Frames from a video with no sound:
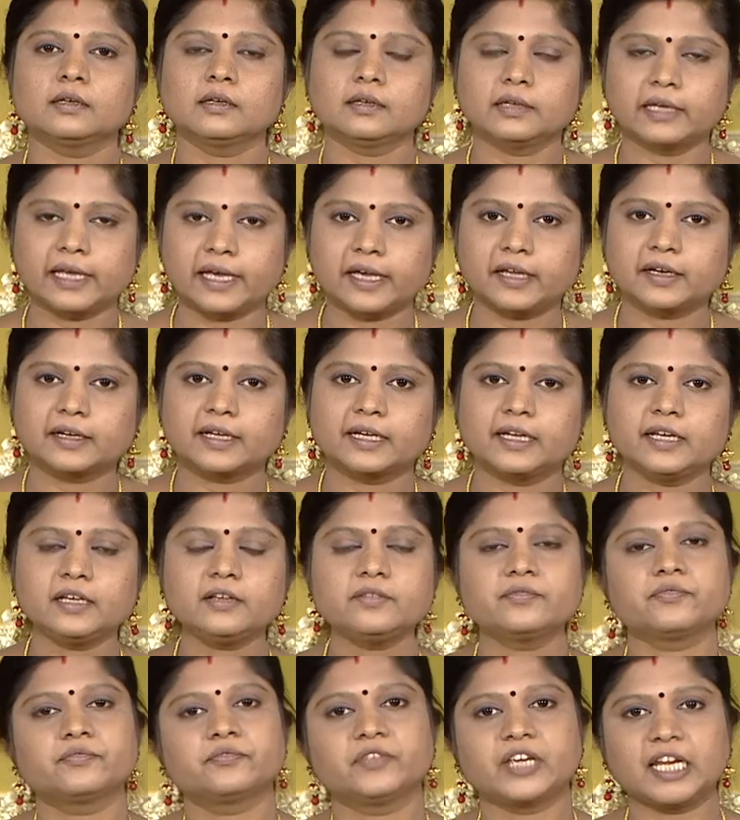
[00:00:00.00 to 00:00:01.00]
நேயர்களே
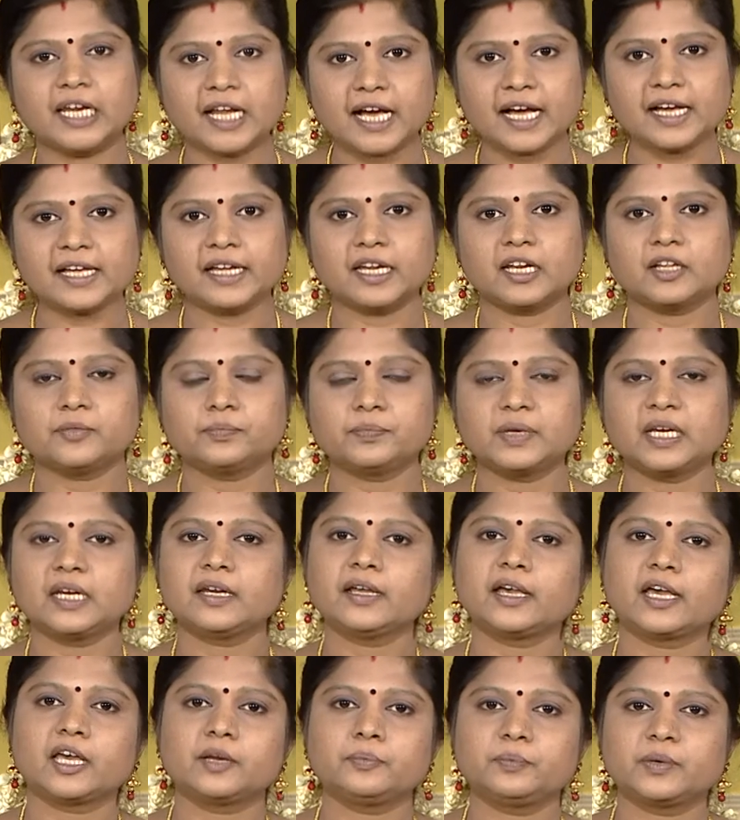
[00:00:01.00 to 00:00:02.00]
விழா எலும்பில்
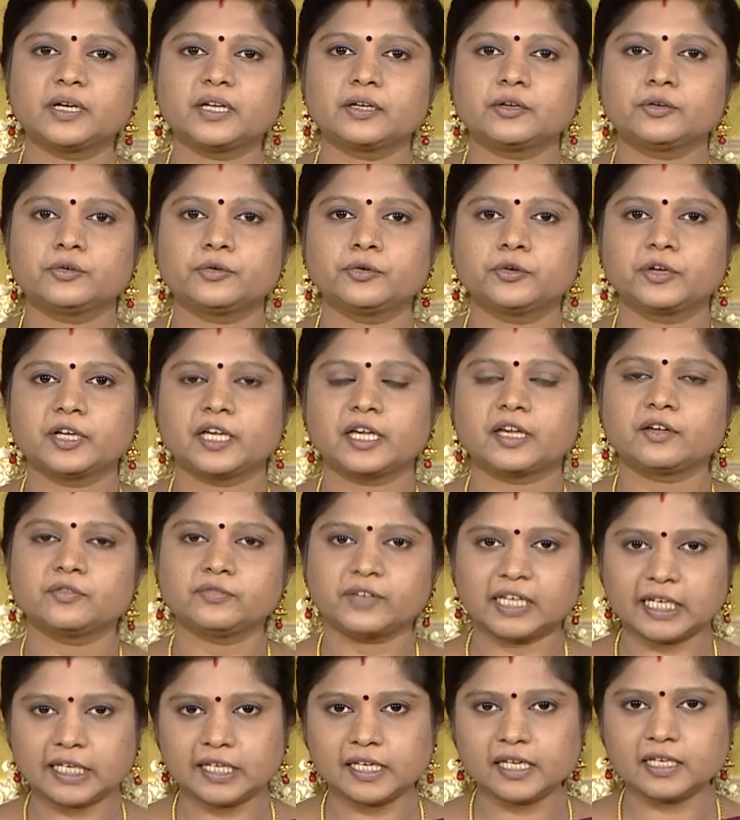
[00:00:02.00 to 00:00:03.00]
ஏற்படக்கூடிய
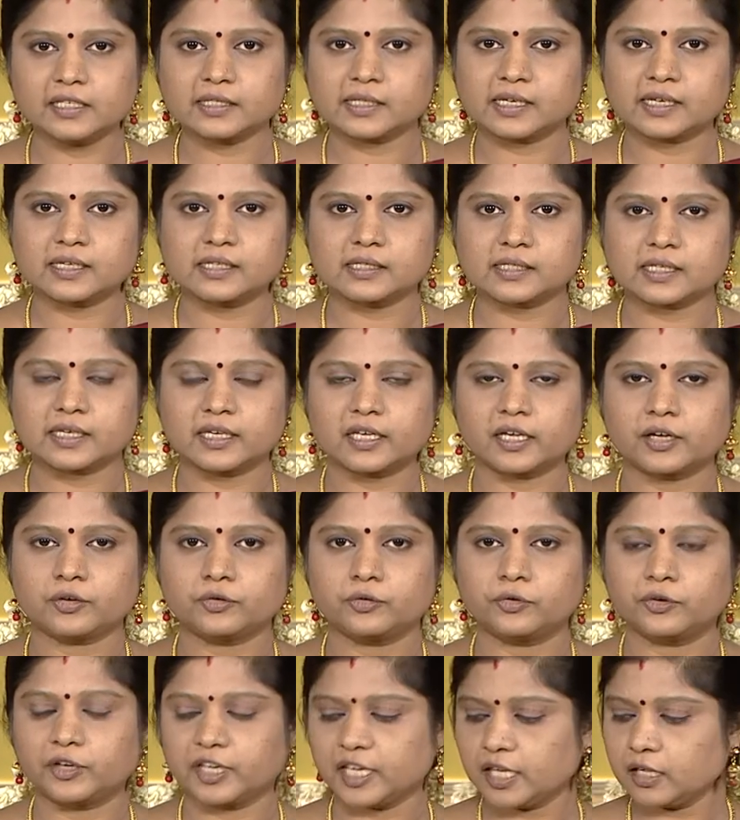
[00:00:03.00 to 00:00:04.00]
வலியை சரி
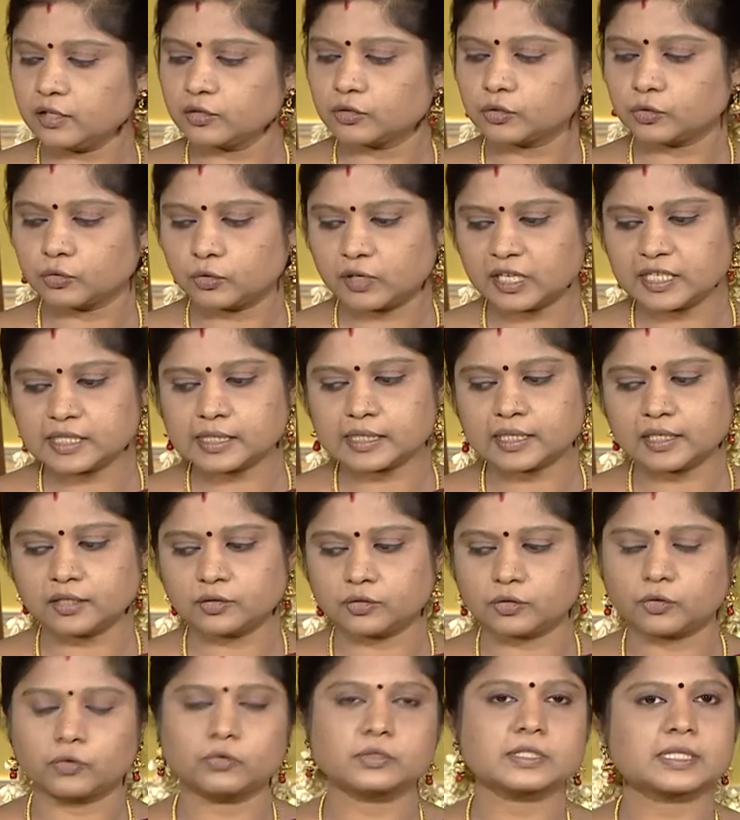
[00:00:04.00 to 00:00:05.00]
செய்யக்கூடிய துளசி
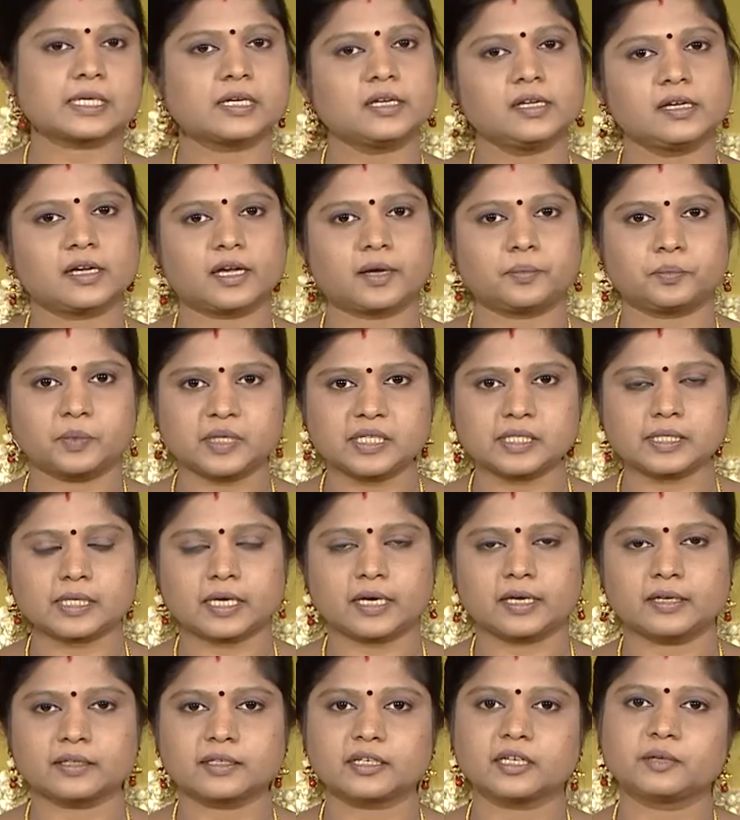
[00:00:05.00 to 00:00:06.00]
தோசை எப்படி
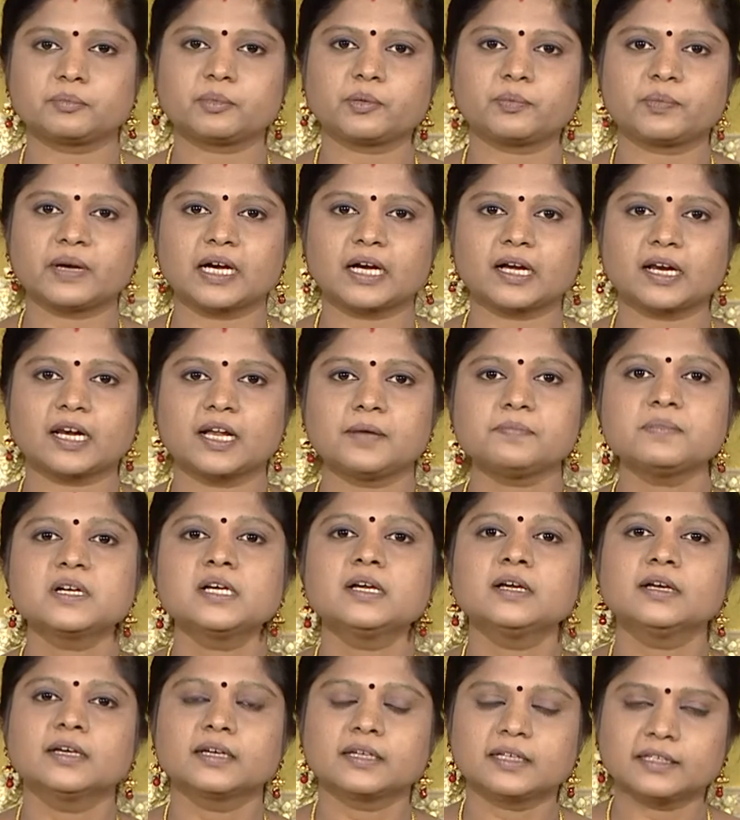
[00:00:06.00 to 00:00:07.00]
செய்யறதுன்னு இப்போ பார்க்கலாம்
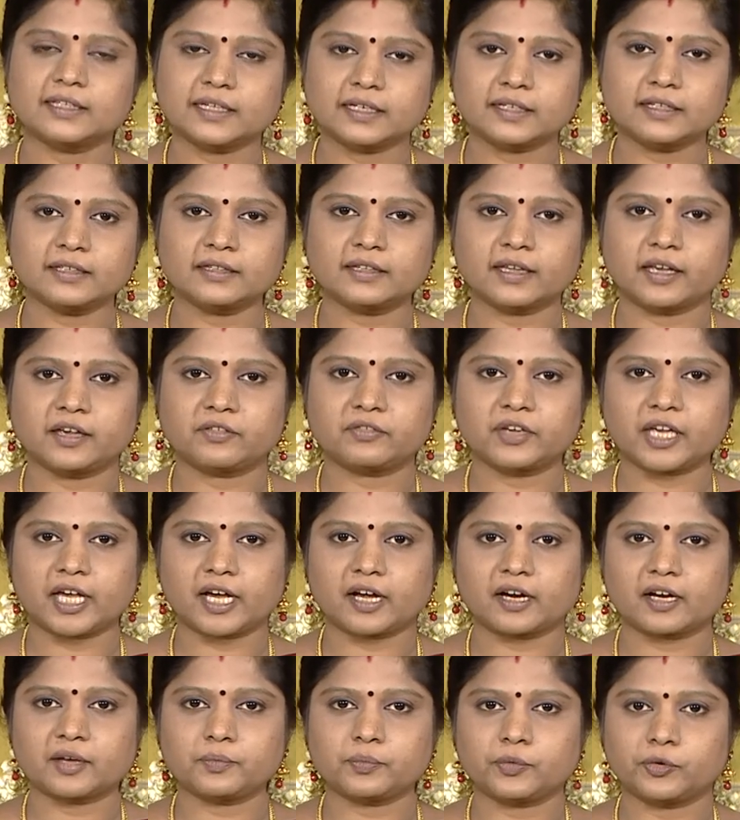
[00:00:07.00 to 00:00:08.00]
இதற்கு
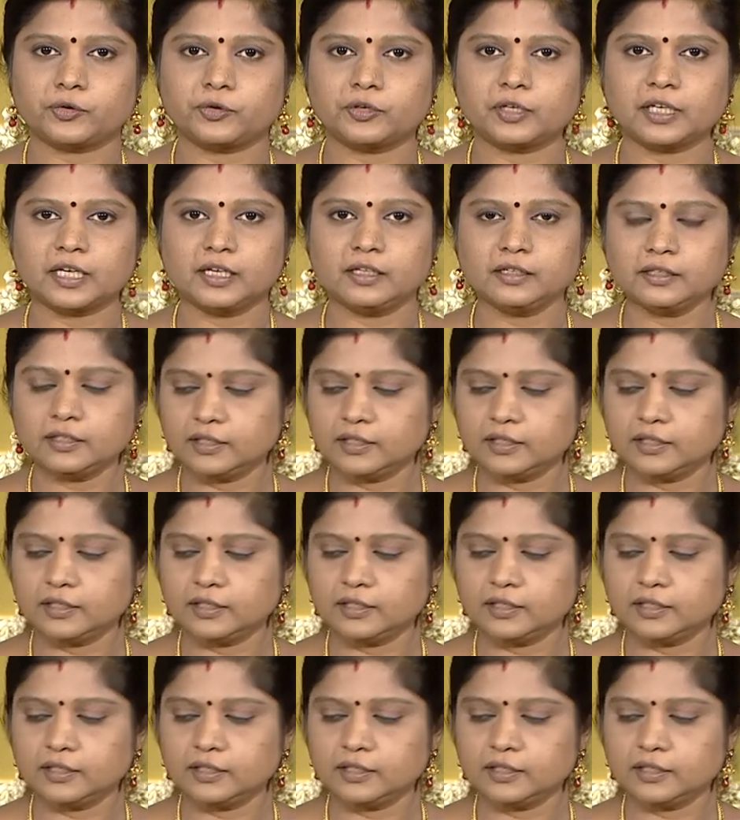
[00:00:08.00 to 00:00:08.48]
தேவையான பொருட்கள்